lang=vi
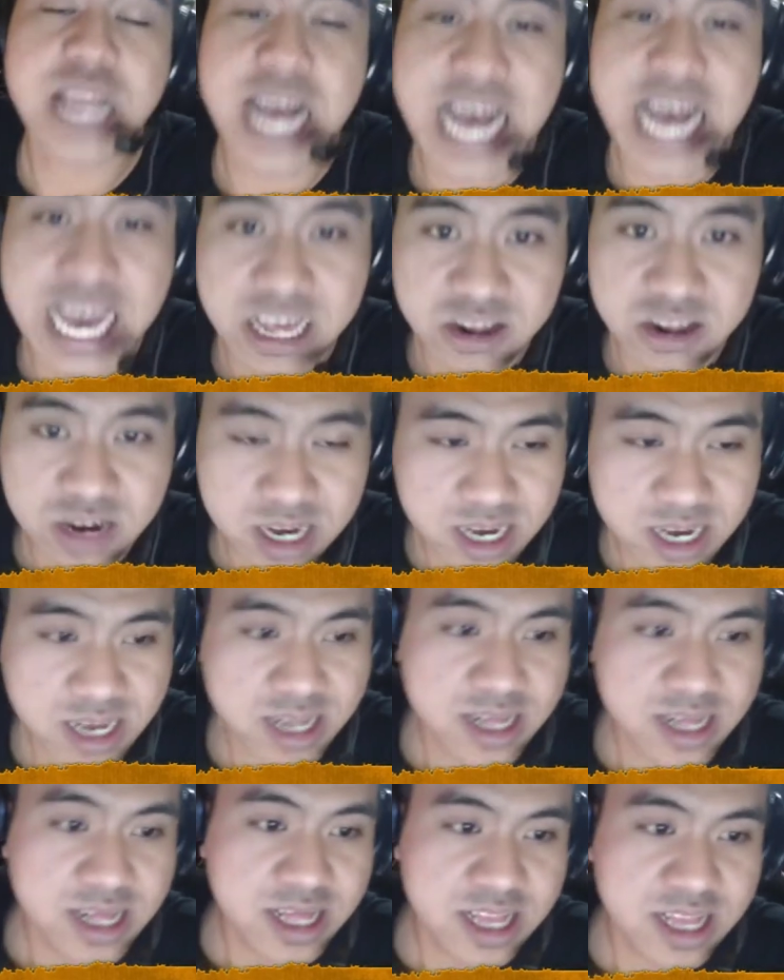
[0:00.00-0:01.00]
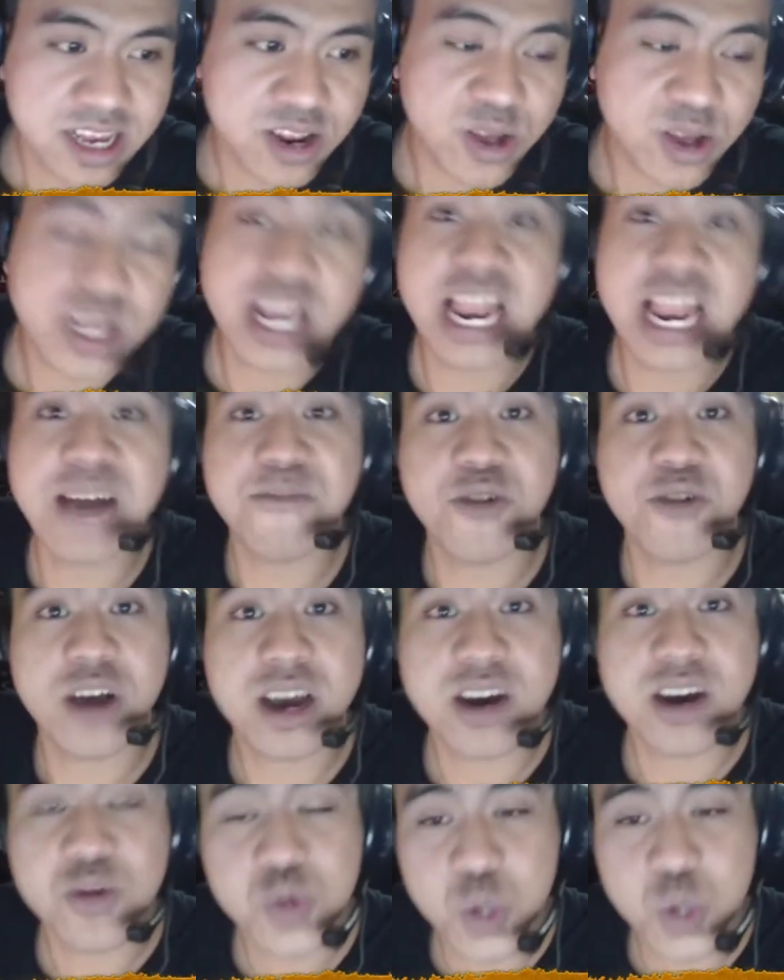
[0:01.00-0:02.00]
thai rồi thì nó sẽ là một
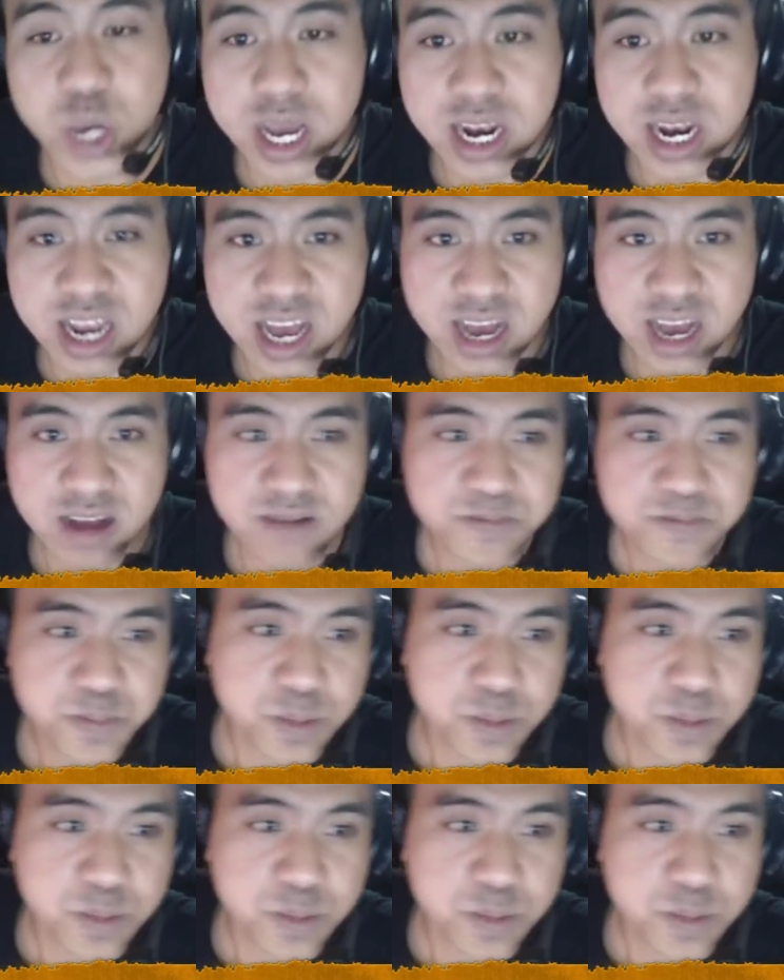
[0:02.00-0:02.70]
cái câu chuyện là